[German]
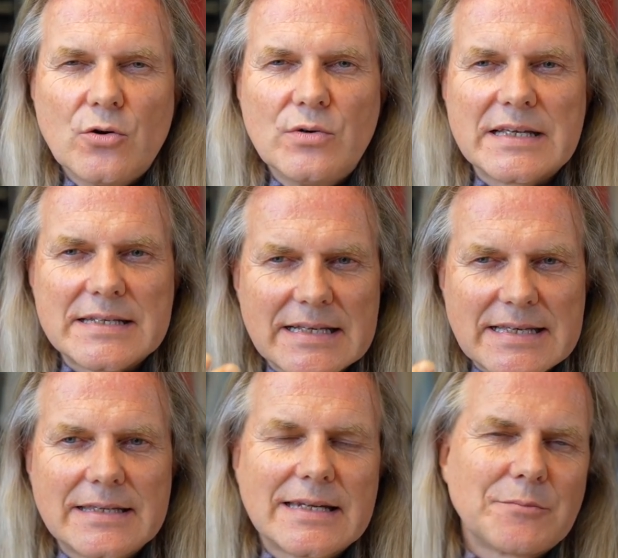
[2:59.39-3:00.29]
Und das
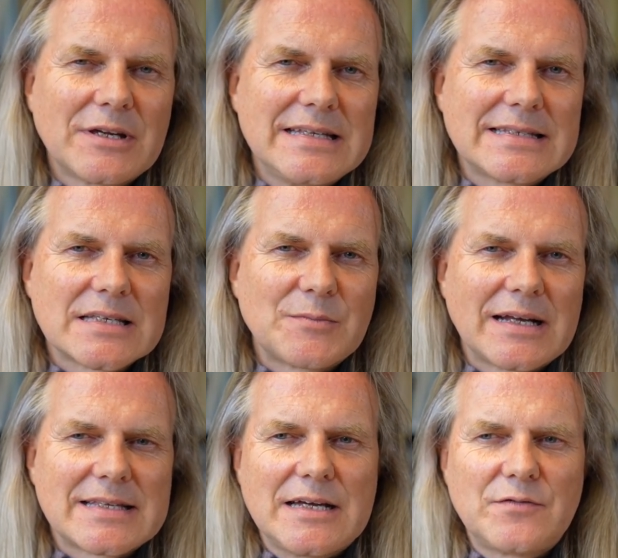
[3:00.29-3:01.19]
Interessante dabei ist, dass man
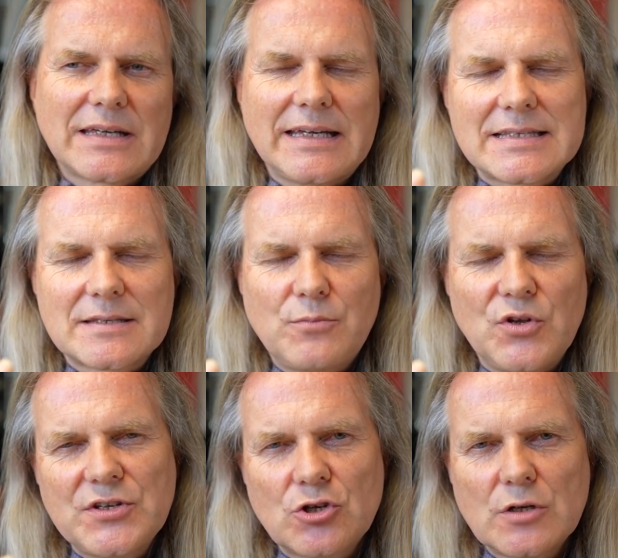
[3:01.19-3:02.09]
ganz einfach jetzt
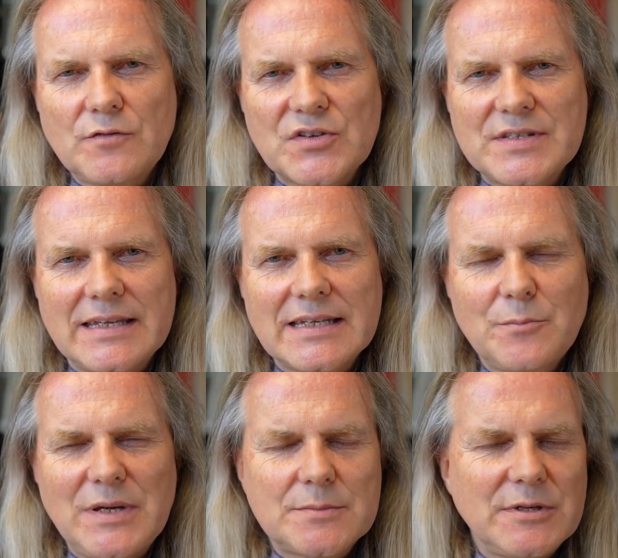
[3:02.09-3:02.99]
plötzlich einen Stoff aus einer
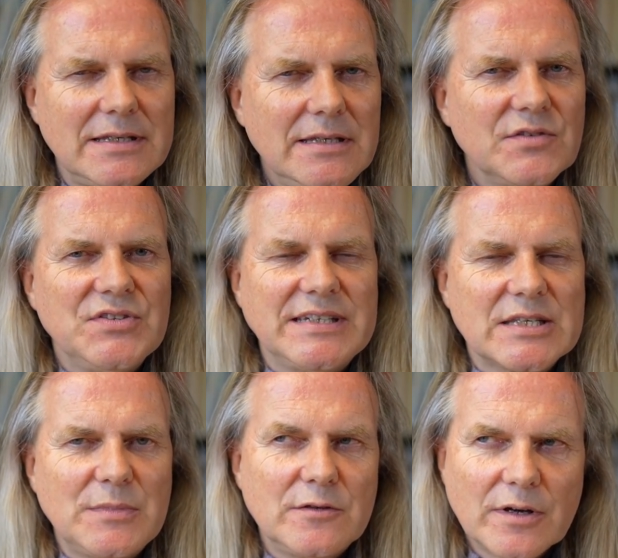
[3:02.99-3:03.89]
anderen Perspektive sieht, dass man ihn